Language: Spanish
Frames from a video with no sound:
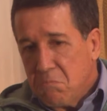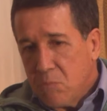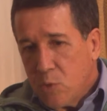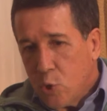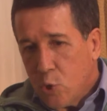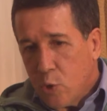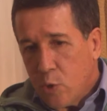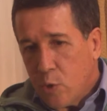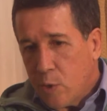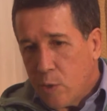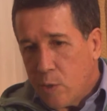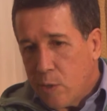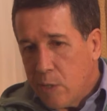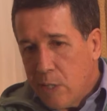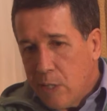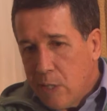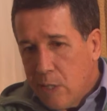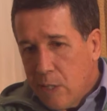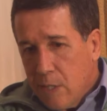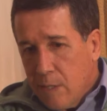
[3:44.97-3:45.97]
Yo,
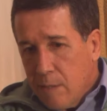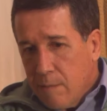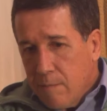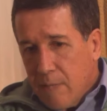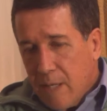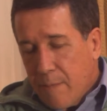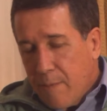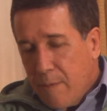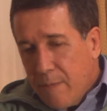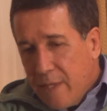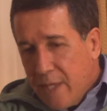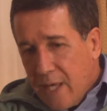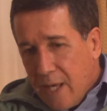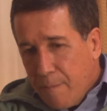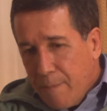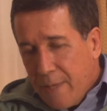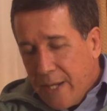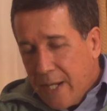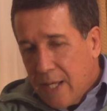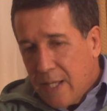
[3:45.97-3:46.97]
a mí me das
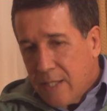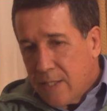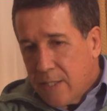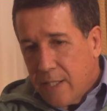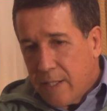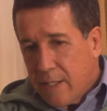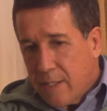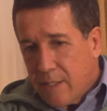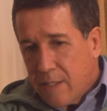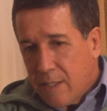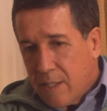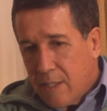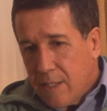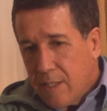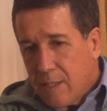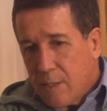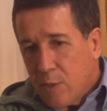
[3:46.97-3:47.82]
para hacer, este,